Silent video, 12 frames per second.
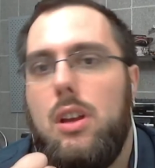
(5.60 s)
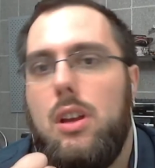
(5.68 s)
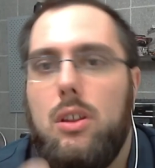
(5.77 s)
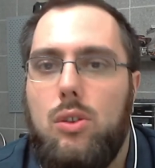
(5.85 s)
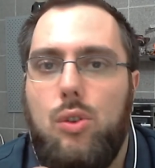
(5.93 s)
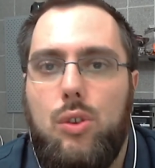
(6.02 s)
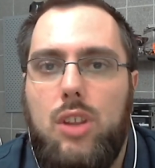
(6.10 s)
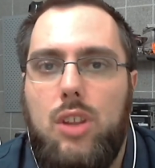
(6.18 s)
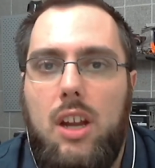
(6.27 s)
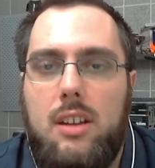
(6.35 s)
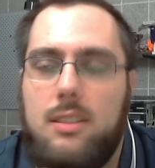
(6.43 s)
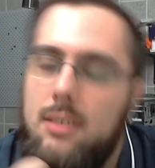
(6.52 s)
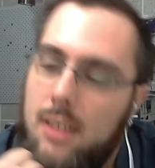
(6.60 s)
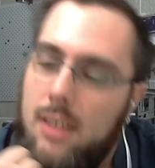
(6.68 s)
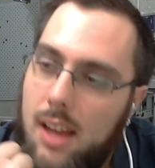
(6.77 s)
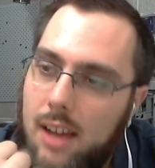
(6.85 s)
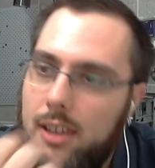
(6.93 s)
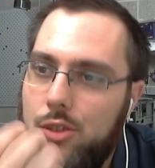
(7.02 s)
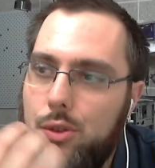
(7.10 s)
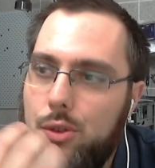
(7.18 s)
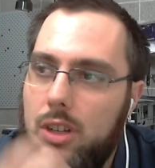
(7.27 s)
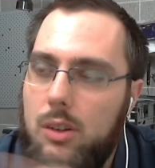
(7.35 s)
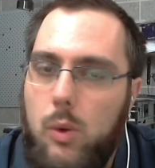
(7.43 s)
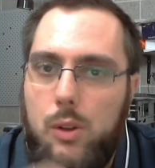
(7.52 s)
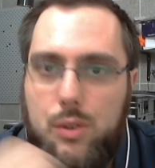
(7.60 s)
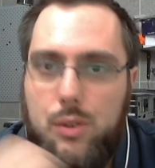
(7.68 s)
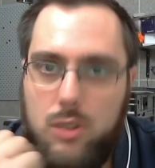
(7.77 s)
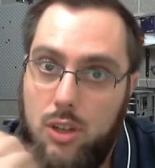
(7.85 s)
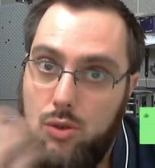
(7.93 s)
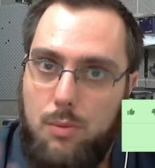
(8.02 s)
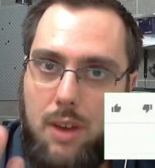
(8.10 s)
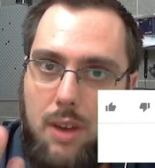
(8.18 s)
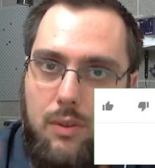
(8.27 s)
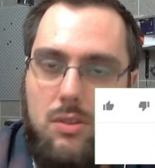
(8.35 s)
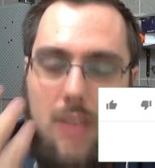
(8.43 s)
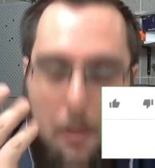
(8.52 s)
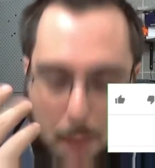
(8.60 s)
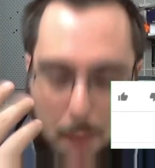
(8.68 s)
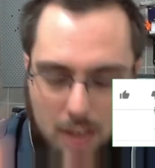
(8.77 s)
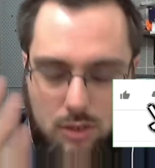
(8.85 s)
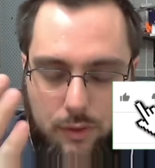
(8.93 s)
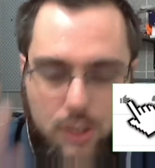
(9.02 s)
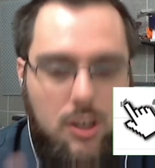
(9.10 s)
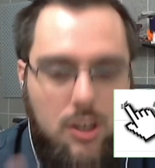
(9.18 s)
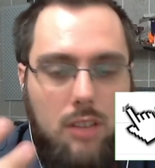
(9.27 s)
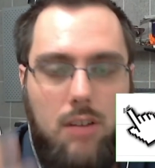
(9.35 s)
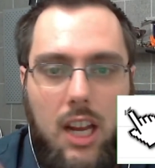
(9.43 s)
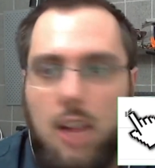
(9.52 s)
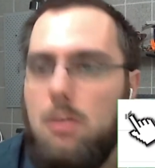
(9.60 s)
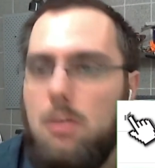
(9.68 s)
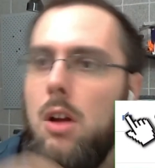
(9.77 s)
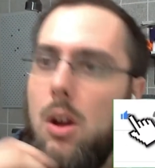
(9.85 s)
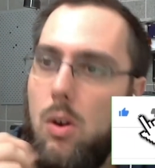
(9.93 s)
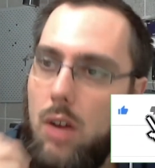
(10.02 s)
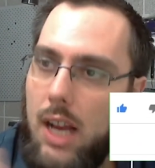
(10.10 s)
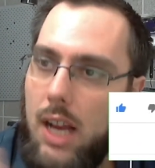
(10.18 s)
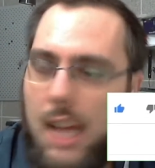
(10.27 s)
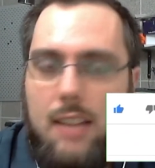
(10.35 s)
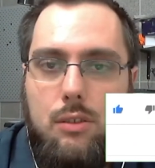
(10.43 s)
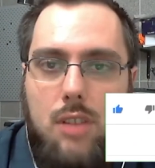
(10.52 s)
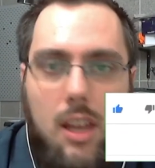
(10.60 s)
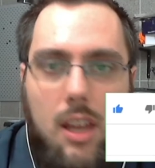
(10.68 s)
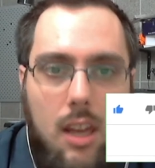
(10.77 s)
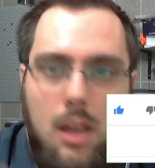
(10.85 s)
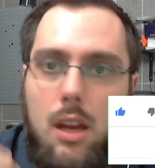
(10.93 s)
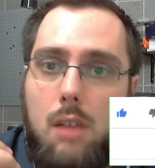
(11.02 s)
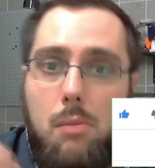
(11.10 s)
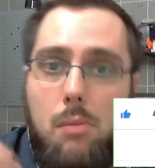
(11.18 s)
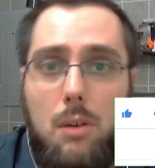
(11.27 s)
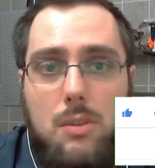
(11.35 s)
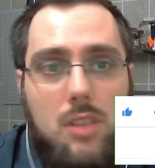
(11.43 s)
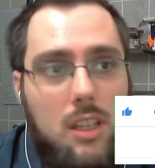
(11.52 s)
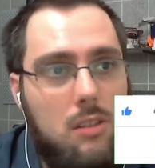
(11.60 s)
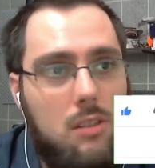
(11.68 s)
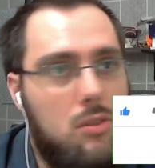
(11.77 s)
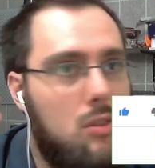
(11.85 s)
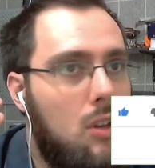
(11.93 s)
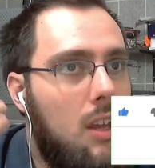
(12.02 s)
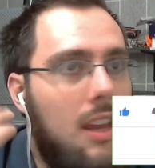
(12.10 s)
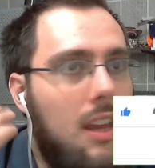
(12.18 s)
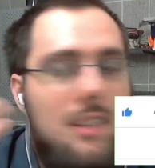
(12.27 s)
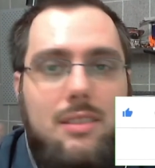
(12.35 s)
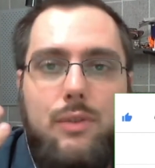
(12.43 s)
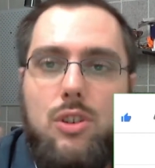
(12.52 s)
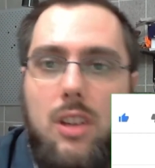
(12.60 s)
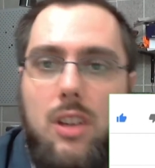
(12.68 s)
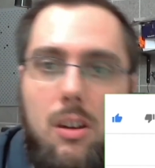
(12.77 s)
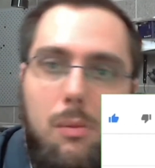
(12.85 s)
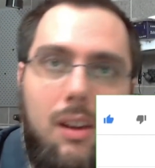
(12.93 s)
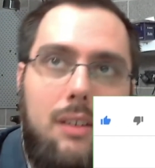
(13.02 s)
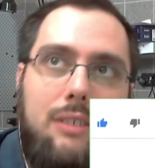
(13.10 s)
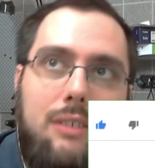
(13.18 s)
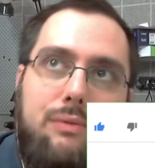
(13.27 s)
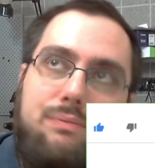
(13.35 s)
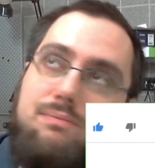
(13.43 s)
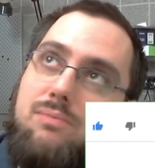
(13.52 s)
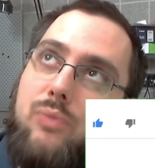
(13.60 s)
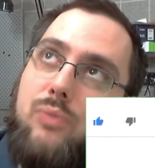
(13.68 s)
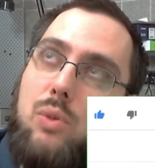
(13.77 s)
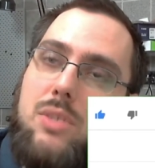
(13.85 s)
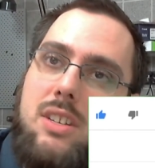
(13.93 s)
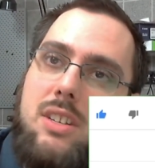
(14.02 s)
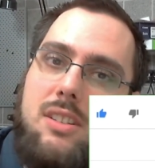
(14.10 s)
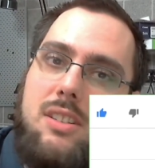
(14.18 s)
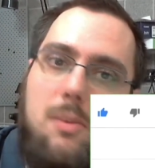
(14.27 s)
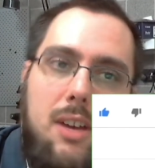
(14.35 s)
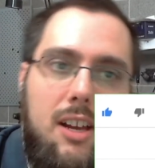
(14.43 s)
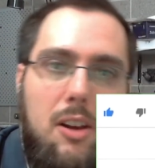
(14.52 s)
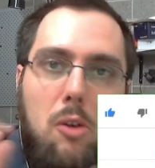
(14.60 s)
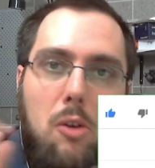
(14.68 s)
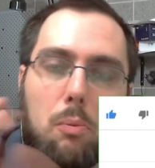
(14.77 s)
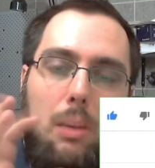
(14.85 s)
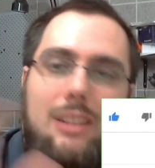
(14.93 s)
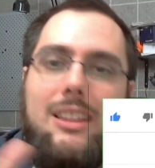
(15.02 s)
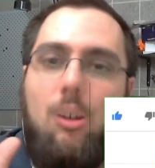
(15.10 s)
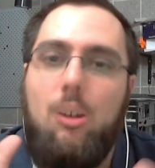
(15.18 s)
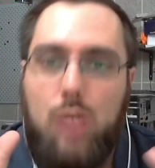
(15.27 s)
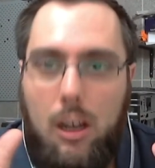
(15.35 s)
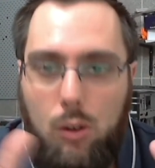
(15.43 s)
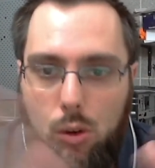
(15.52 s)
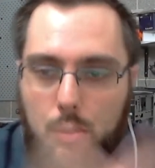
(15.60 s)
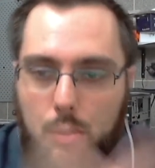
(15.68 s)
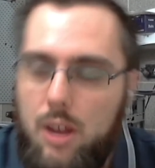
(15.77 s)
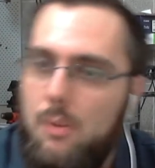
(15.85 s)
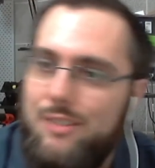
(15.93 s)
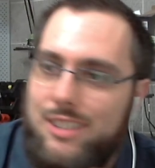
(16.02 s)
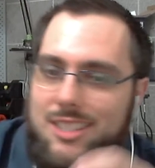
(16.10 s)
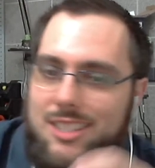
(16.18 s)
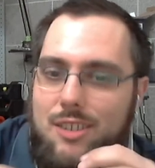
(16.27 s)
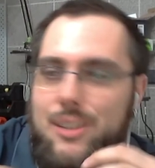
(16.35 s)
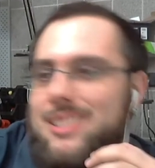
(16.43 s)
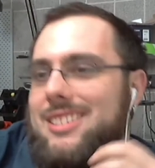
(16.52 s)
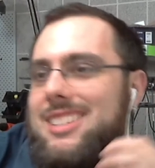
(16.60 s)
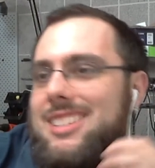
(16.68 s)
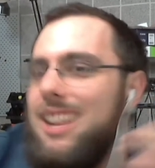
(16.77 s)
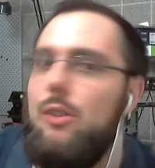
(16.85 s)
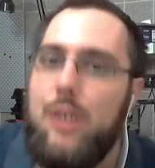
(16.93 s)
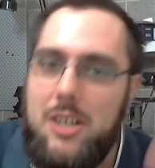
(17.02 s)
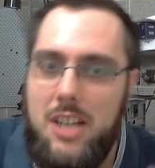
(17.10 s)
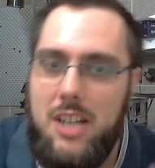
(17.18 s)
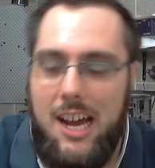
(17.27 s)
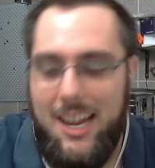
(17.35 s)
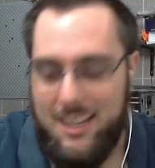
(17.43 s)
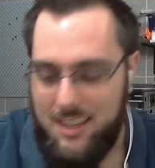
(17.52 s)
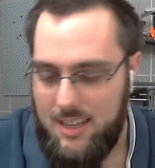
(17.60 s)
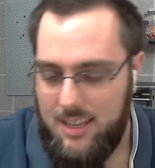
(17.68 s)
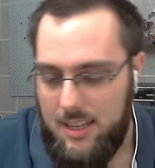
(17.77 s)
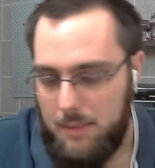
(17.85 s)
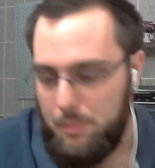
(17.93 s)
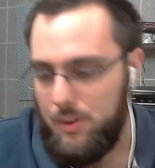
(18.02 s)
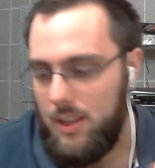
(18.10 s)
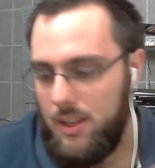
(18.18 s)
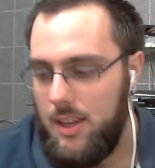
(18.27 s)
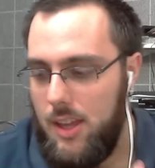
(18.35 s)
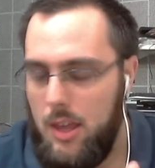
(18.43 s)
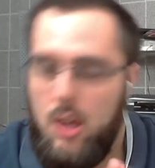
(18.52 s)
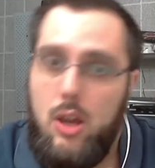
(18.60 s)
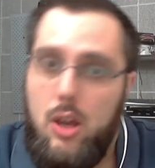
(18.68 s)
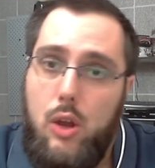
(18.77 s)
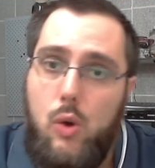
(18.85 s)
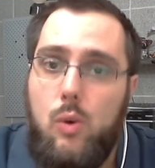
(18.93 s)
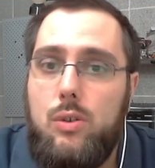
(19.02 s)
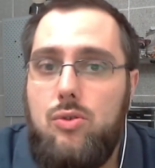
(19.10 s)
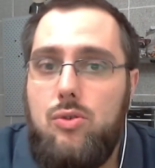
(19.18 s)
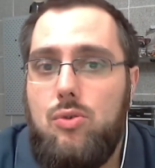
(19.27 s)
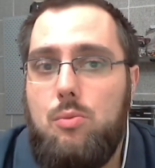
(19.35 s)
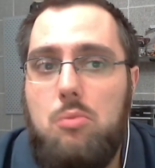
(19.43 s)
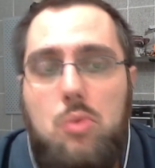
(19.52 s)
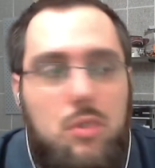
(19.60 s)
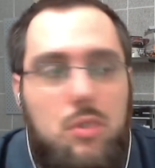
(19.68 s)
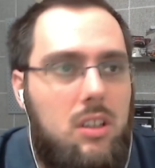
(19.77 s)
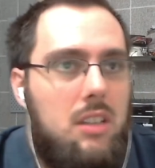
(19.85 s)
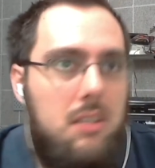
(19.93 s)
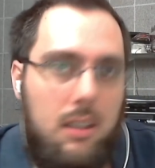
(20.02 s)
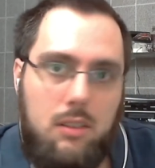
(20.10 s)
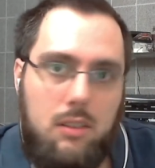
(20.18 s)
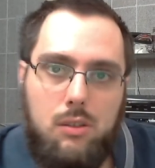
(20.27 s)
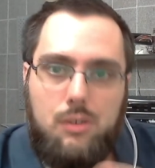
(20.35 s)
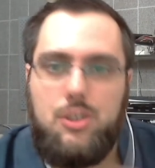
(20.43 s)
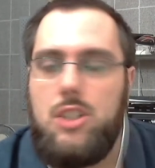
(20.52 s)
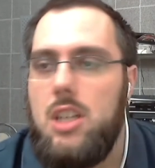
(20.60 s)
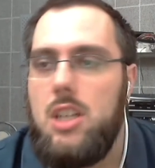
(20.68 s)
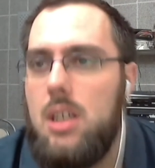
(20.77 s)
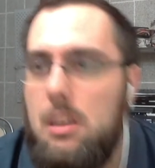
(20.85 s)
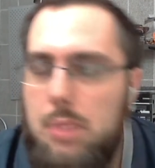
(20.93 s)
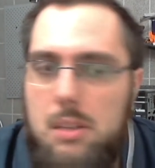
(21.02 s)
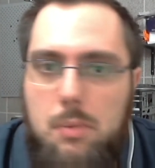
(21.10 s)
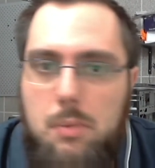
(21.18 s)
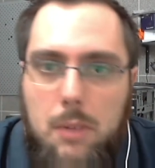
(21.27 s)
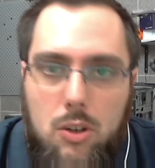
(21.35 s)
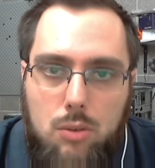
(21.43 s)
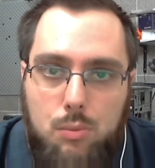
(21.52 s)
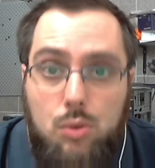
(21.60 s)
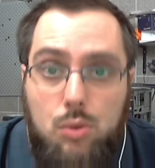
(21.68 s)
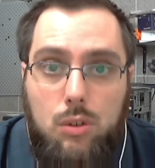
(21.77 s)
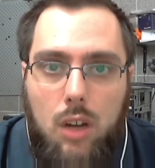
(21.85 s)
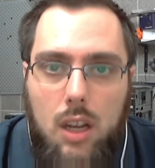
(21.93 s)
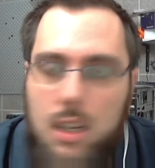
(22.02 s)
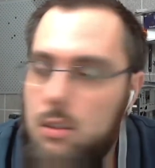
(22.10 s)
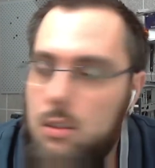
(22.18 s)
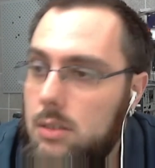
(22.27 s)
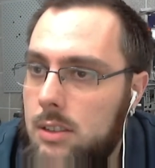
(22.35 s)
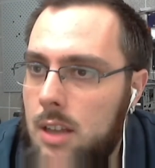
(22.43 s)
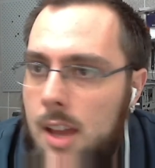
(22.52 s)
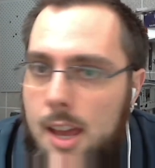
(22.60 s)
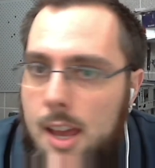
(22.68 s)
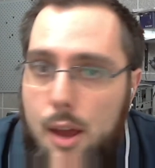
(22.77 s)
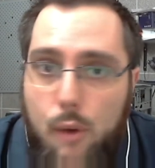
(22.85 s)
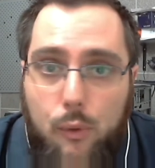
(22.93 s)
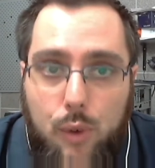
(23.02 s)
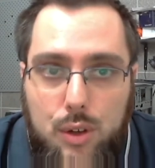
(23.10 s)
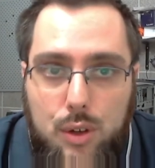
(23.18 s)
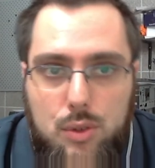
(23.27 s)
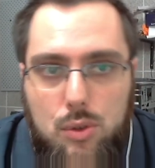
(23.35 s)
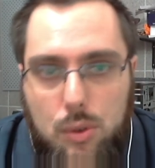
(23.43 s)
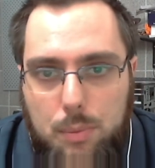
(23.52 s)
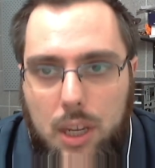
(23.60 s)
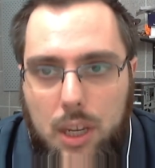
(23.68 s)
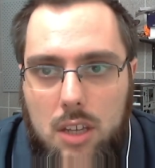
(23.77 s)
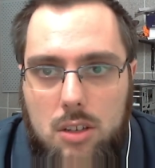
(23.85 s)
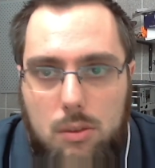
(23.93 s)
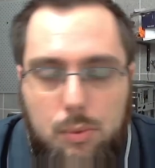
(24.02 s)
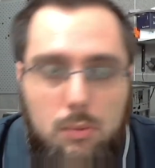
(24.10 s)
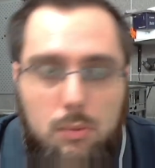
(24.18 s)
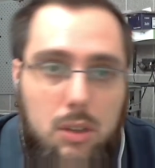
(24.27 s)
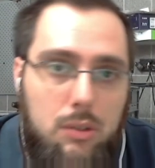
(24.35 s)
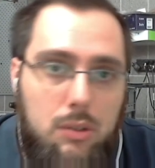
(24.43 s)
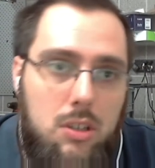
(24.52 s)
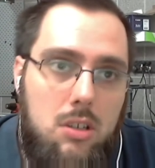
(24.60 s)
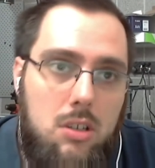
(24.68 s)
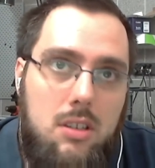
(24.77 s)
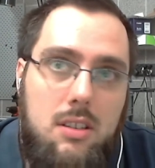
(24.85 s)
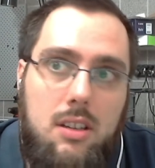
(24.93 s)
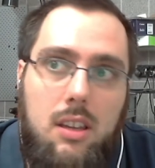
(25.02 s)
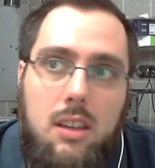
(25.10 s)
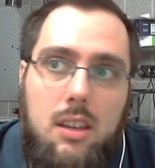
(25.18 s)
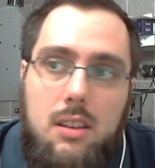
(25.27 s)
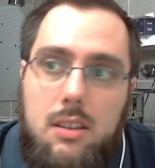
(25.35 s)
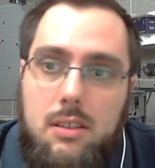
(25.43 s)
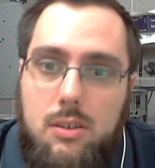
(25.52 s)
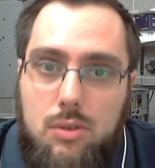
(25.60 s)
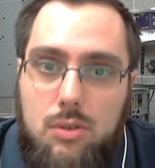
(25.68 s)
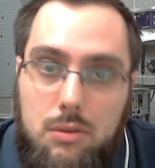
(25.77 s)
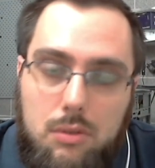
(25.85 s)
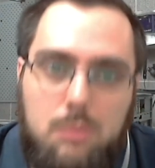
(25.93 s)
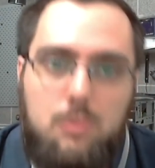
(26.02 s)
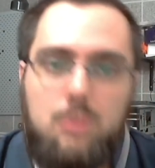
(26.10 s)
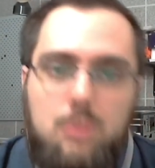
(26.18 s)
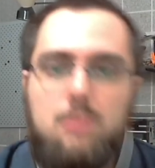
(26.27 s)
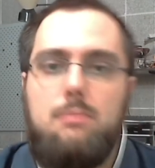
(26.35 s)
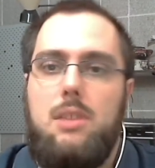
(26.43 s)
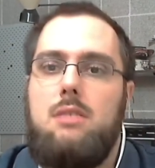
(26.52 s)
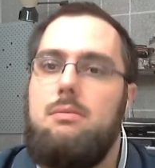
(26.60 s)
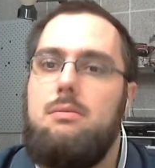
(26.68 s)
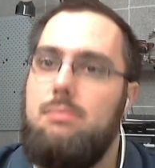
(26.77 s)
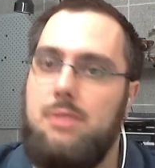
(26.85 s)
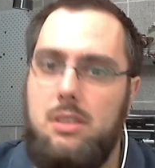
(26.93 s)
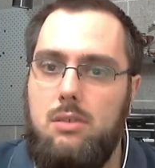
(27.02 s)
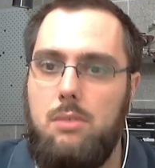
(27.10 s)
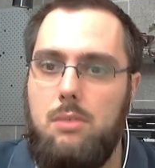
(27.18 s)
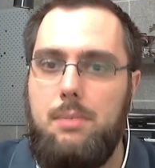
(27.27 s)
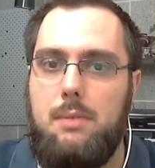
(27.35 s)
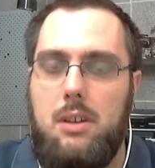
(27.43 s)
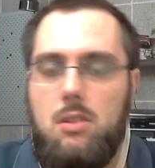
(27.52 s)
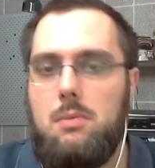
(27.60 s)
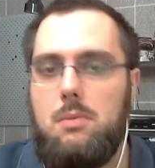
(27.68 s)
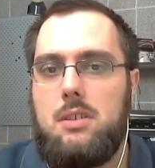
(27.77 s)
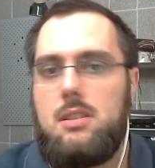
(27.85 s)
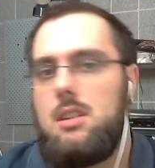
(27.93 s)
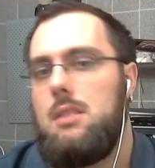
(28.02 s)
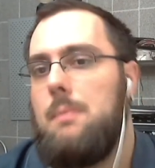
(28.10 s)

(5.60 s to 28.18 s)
Tudo tranks? Aqui tudo tranquilo. Sejam bem-vindos a mais um vídeo aqui no canal, o Cara do TI. Bom, meus queridos, esse vídeo aqui é uma, vamos dizer assim, uma, um plantão da Globo, né? Uma versão extraordinária aqui, né? Porque hoje o mundo da tecnologia, né? principalmente o mundo Linux, foi surpreendido por uma notícia que deixou todo mundo meio assim, opa, mas como assim?